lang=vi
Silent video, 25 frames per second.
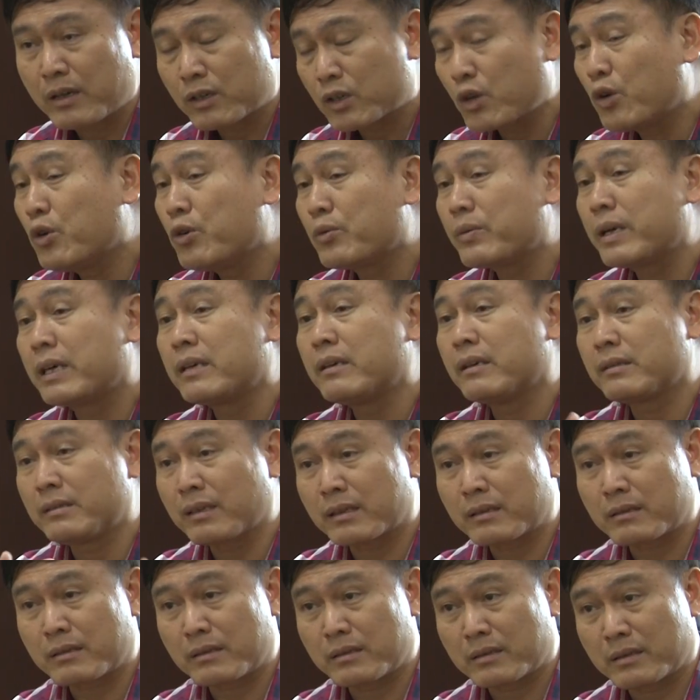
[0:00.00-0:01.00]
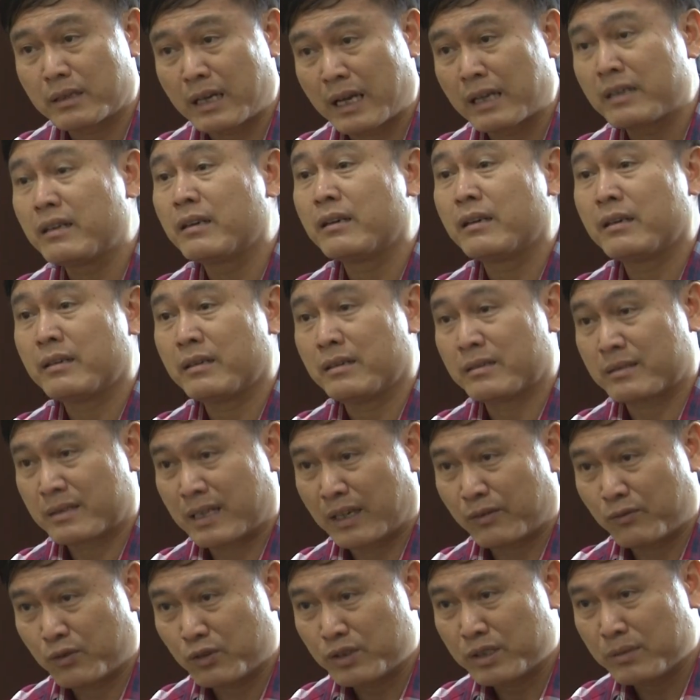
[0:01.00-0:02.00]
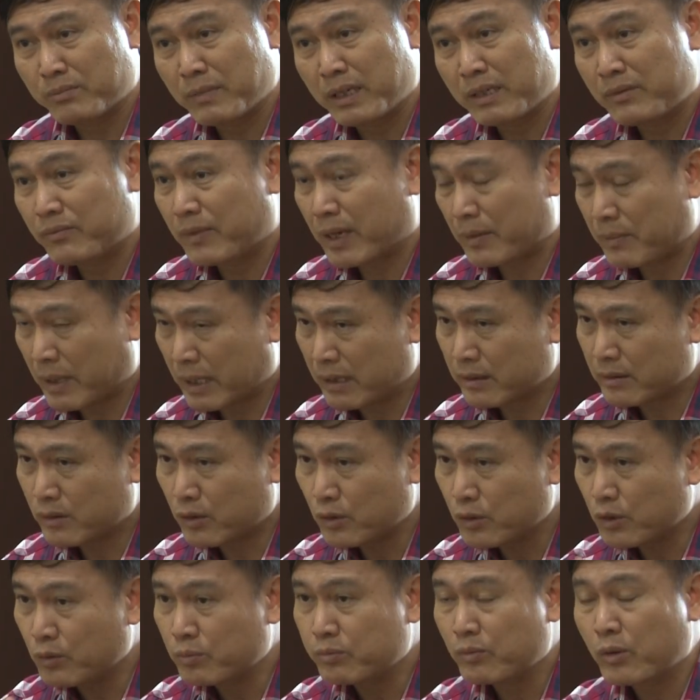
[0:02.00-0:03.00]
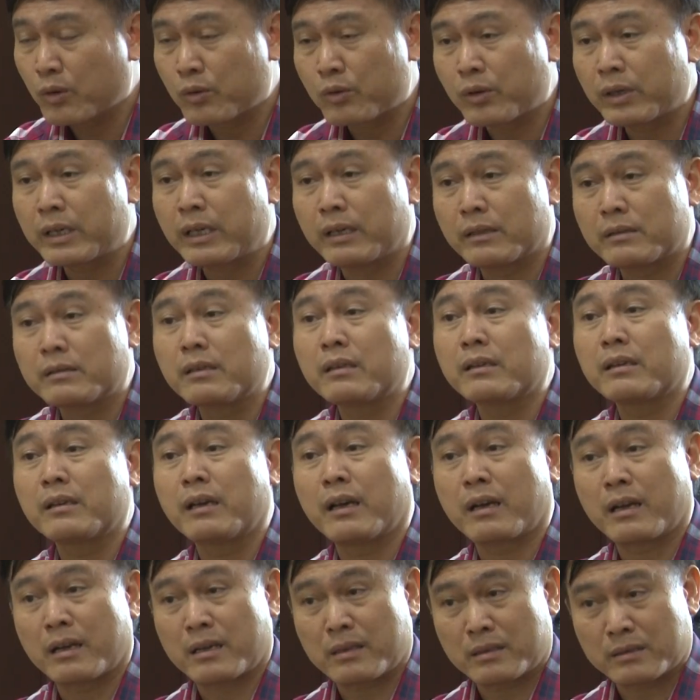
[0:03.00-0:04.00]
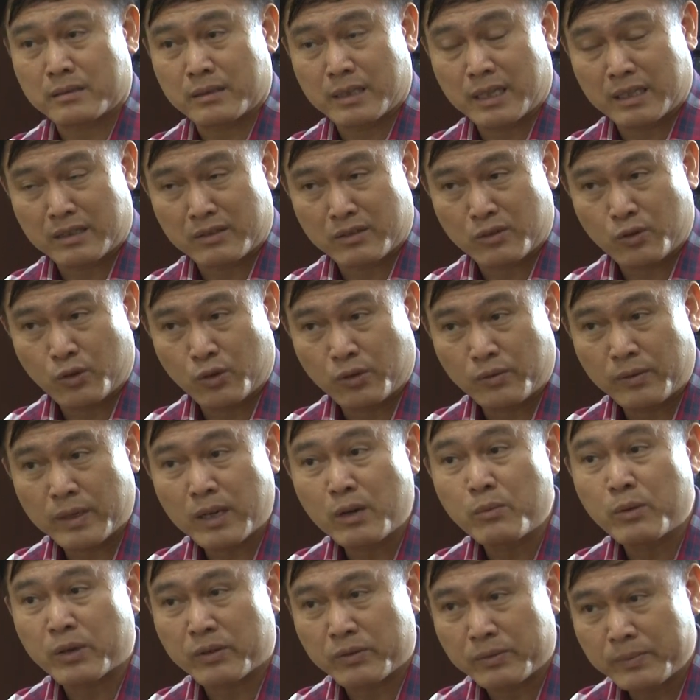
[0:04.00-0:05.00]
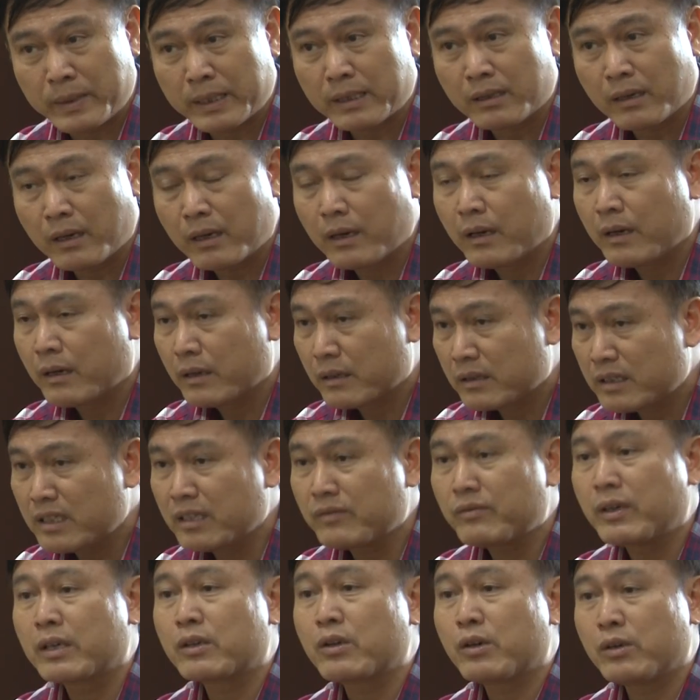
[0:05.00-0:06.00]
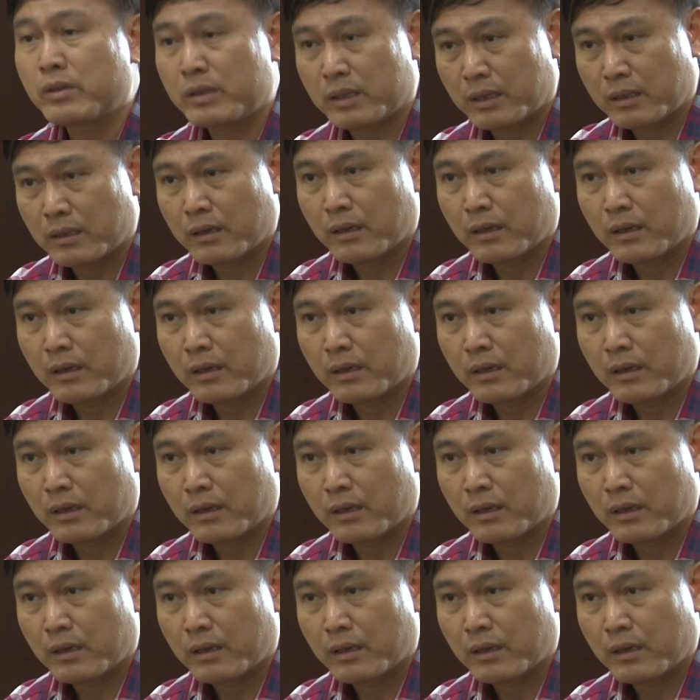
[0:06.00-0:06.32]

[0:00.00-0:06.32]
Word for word: tôi cũng là người rất là người ở thành phố hồ chí minh và bản thân tôi cũng mối quan hệ rất là gần gũi với câu bộ hồ chí minh nhưng với tôi